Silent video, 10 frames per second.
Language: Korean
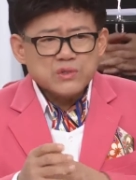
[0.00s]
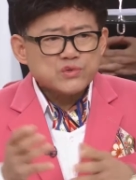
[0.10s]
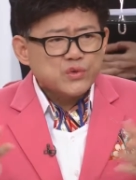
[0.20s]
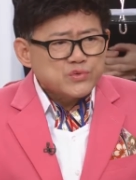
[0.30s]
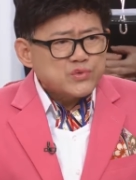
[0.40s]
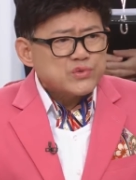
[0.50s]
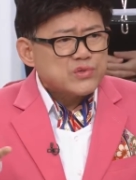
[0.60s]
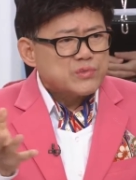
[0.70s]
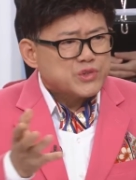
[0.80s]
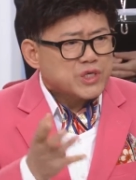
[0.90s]

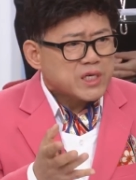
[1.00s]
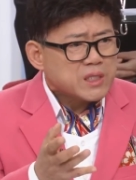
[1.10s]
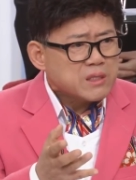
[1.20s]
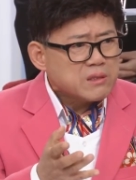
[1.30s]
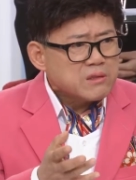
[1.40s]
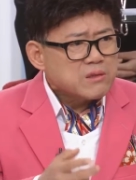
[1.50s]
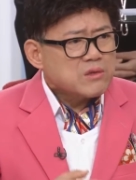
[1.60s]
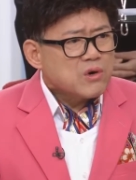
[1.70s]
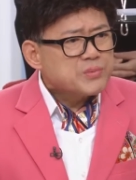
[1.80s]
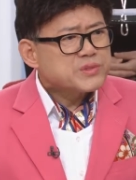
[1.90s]
손주들을 모셔라.
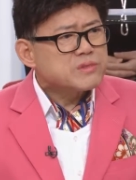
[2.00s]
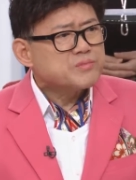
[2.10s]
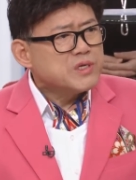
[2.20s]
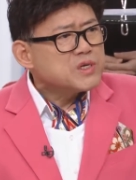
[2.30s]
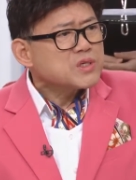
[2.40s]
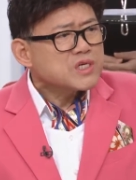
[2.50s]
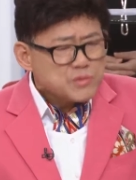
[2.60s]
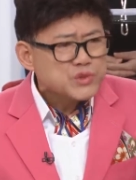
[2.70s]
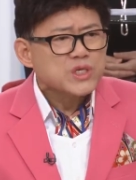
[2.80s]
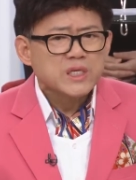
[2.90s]
오. 없으면 빌려서라도
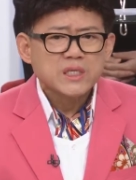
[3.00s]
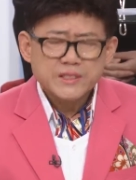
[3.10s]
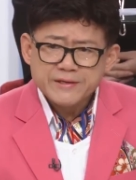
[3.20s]
모셔라.